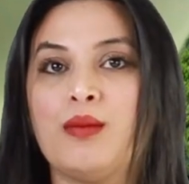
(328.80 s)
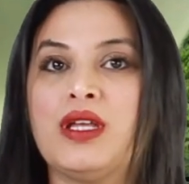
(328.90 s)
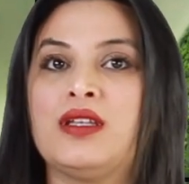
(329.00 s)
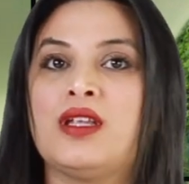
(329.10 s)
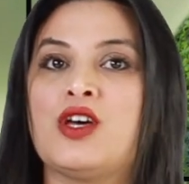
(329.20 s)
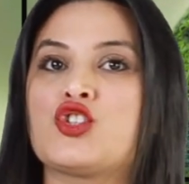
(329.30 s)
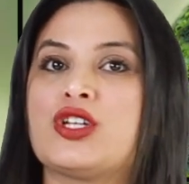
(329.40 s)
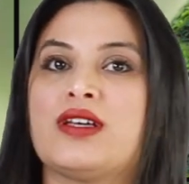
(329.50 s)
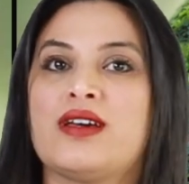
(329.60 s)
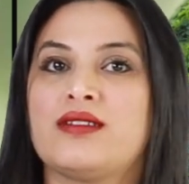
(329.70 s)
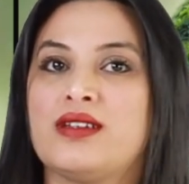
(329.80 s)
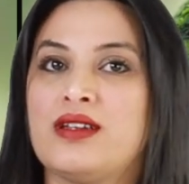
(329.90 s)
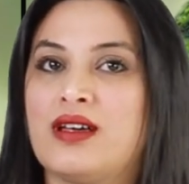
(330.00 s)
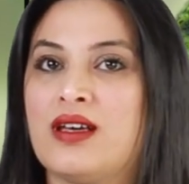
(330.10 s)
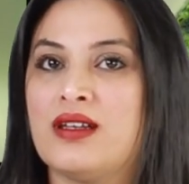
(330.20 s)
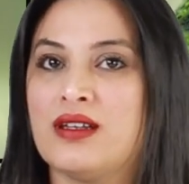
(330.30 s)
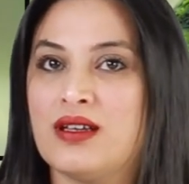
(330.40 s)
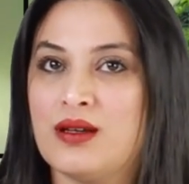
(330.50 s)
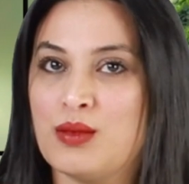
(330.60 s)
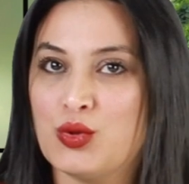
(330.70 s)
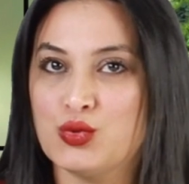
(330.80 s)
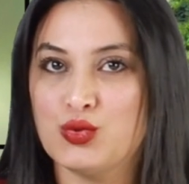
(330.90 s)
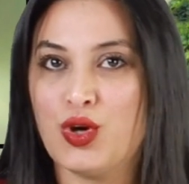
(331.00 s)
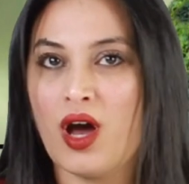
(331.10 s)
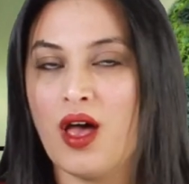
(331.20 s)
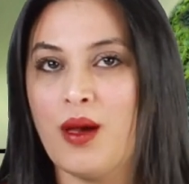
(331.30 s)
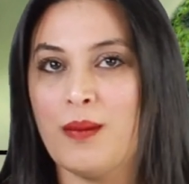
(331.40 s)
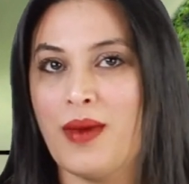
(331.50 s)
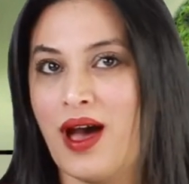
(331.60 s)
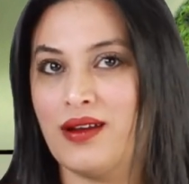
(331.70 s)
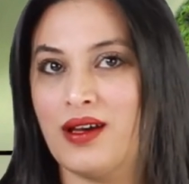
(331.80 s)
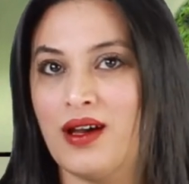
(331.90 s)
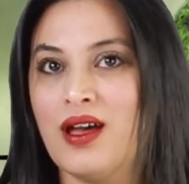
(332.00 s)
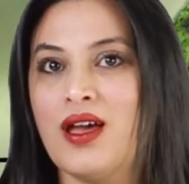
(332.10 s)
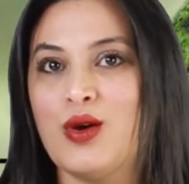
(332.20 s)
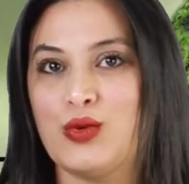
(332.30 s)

من أجل هذا الموضوع معنا